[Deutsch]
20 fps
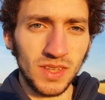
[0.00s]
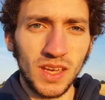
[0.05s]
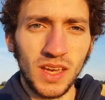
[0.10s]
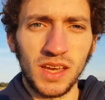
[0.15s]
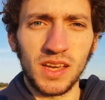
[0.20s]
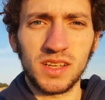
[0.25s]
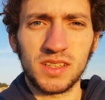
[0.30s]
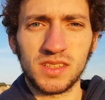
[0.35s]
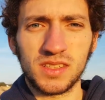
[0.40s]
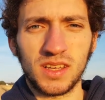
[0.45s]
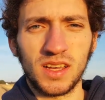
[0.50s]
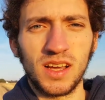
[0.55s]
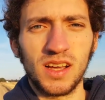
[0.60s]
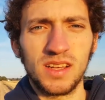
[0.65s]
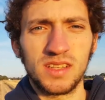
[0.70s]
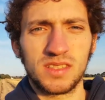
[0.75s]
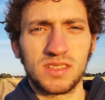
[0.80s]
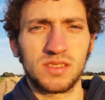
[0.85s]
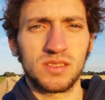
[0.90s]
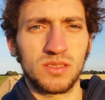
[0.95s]

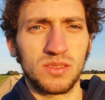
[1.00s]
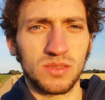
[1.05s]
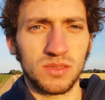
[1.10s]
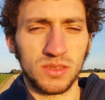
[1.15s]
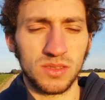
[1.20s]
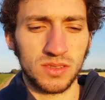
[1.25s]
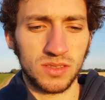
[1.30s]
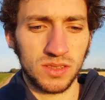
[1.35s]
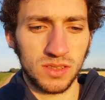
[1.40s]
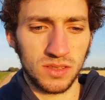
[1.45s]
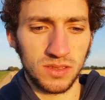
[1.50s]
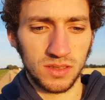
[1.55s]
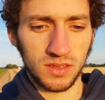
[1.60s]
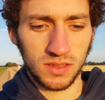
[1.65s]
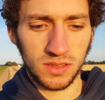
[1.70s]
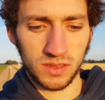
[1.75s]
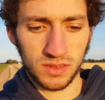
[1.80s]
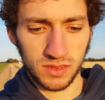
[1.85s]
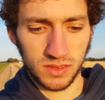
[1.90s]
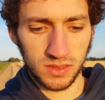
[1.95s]
Herzrasen und
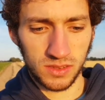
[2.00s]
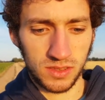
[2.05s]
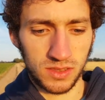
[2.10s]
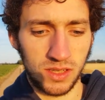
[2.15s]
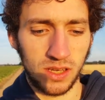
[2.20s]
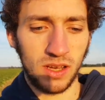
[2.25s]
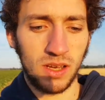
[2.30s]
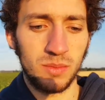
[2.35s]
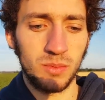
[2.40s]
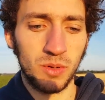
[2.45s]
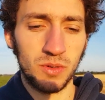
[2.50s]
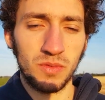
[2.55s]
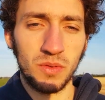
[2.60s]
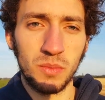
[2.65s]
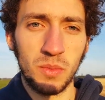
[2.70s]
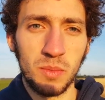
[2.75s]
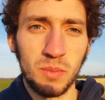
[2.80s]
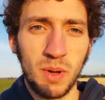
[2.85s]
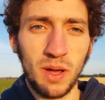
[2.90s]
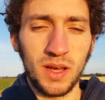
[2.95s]
kam irgendwie
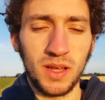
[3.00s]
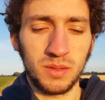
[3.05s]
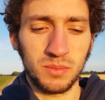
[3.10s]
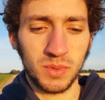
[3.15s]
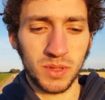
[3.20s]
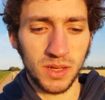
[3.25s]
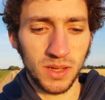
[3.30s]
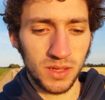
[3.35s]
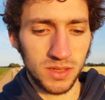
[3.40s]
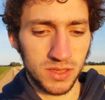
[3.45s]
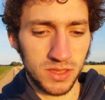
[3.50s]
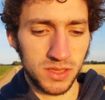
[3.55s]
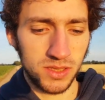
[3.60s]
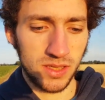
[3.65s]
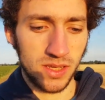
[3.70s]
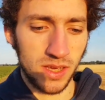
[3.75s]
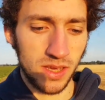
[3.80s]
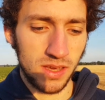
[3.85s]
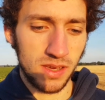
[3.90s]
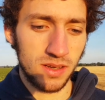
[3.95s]
mit dem Atmen gar nicht
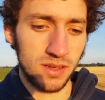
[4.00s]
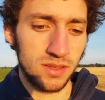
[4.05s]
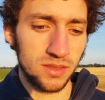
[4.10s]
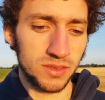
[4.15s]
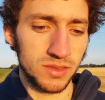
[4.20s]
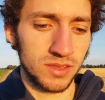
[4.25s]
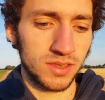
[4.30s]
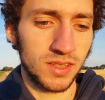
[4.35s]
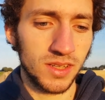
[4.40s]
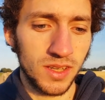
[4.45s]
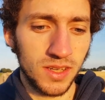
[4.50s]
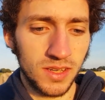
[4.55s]
hinterher und